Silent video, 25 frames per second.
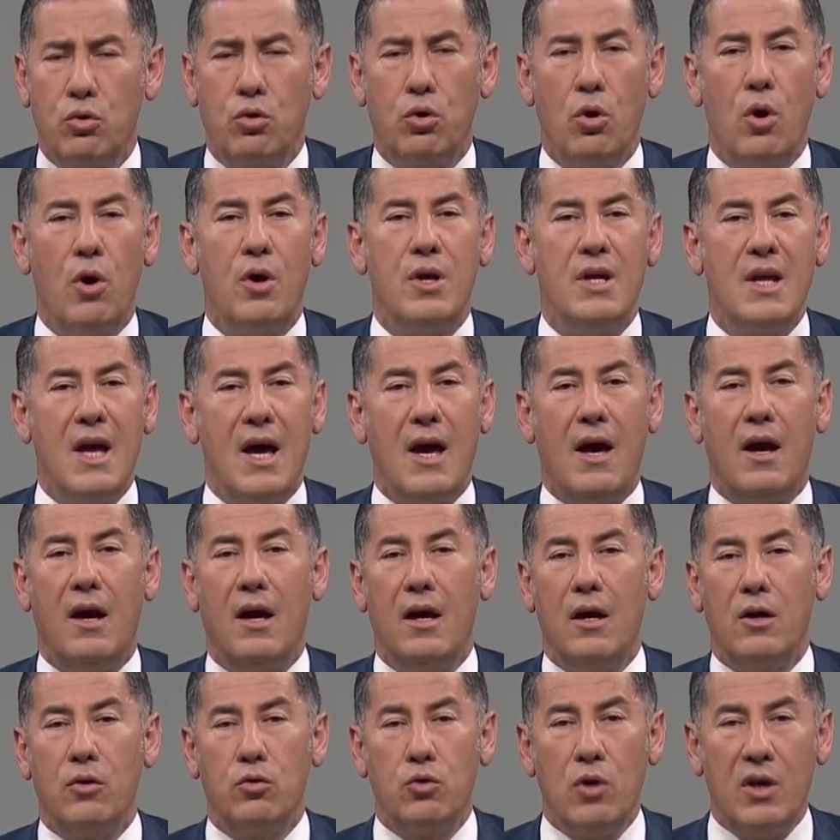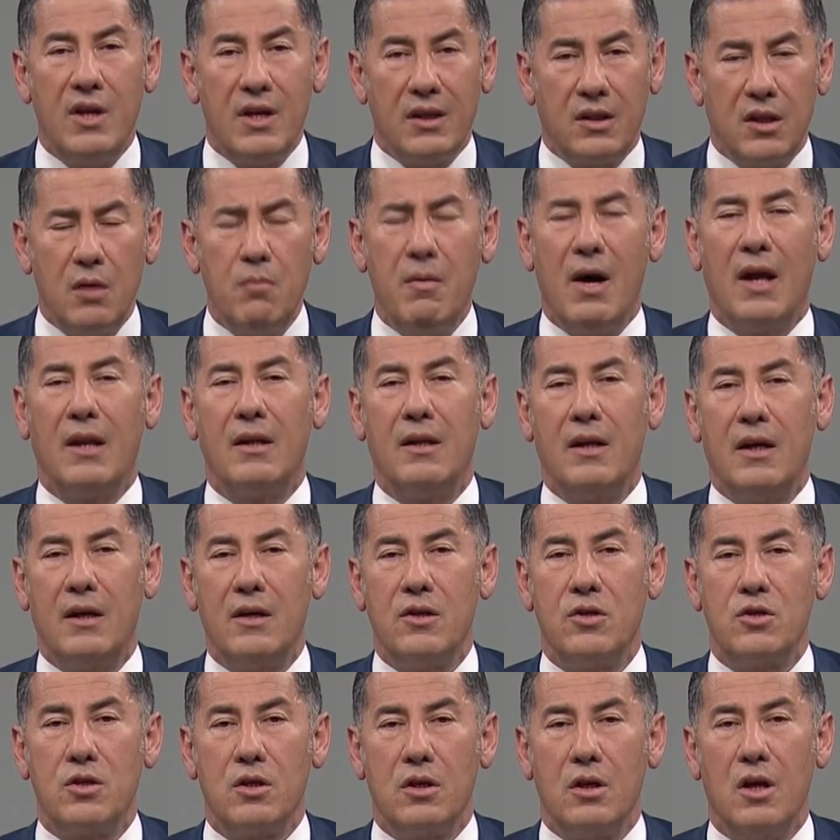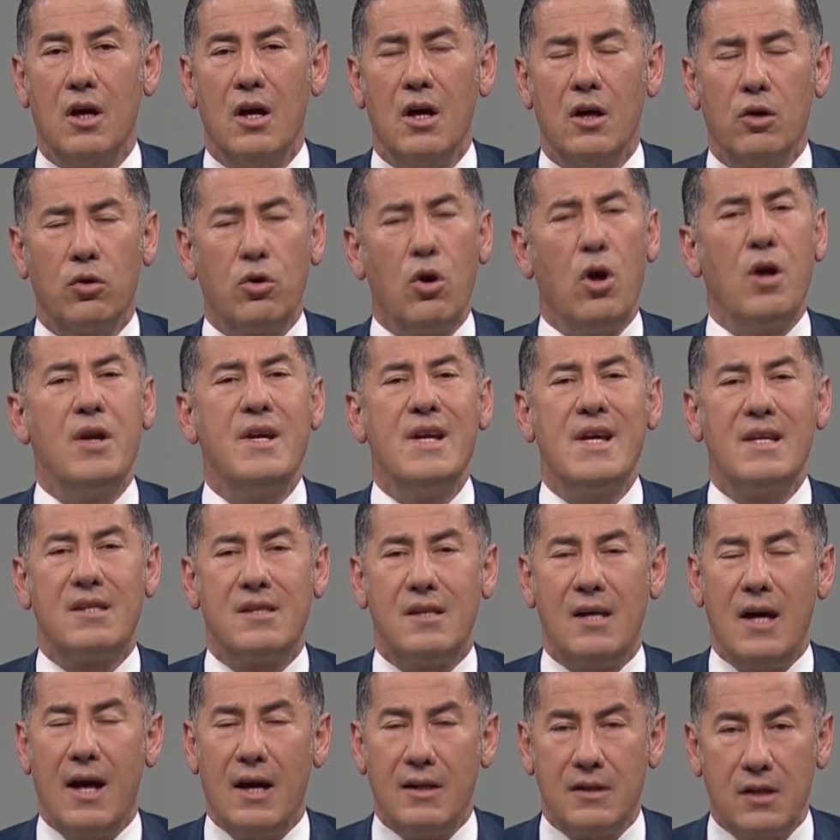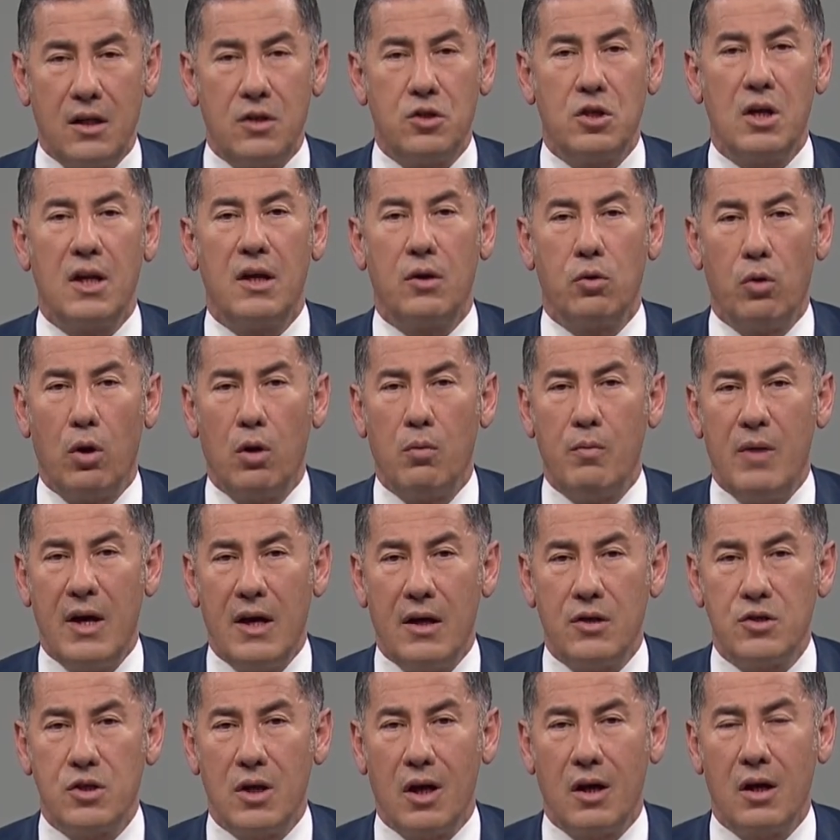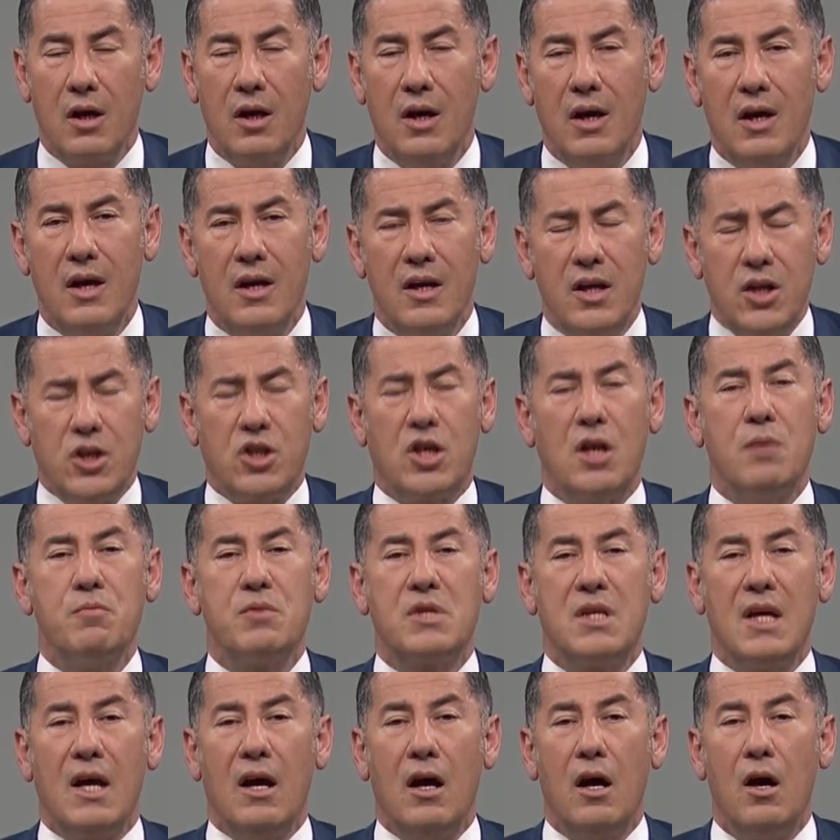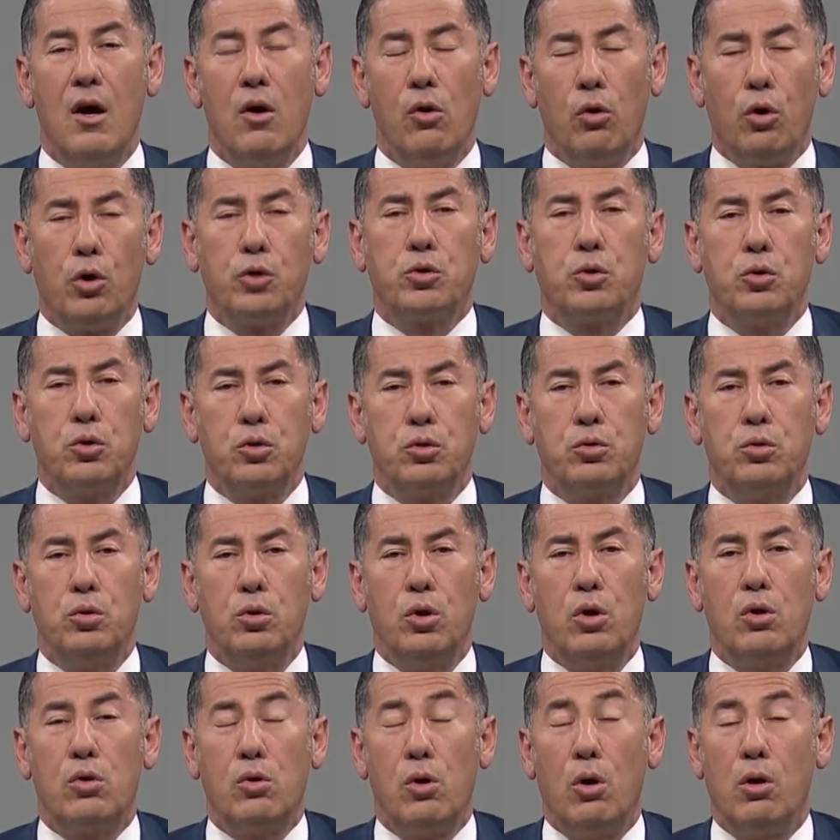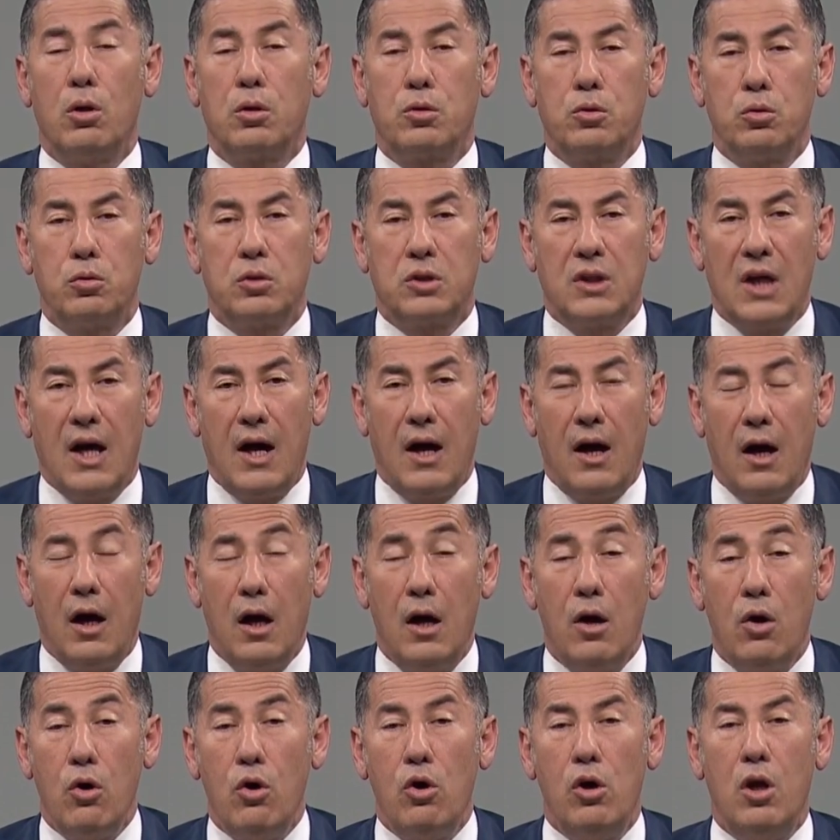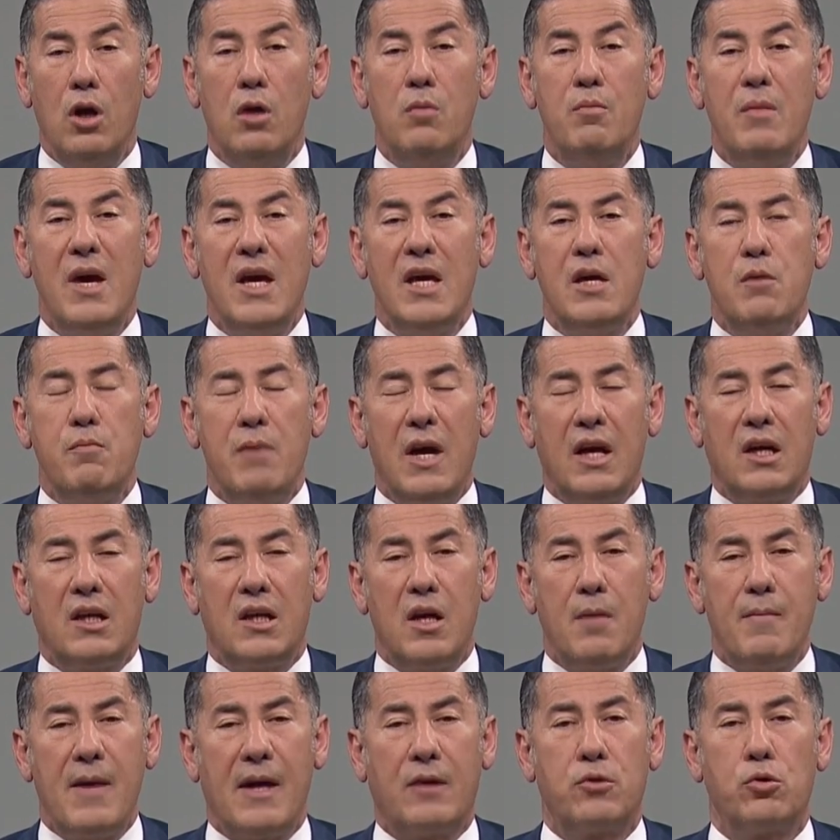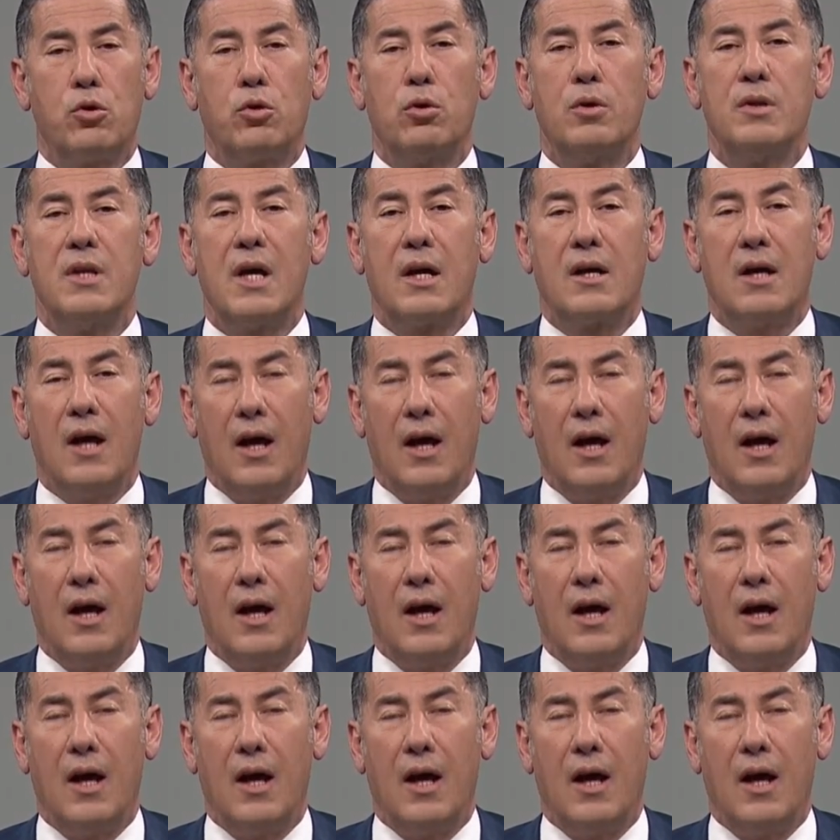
köhne yönetim anlayışı, köhne siyasetçiler olmayacak. Hiç kimse oturduğu koltukta ölmeyi beklemek zorunda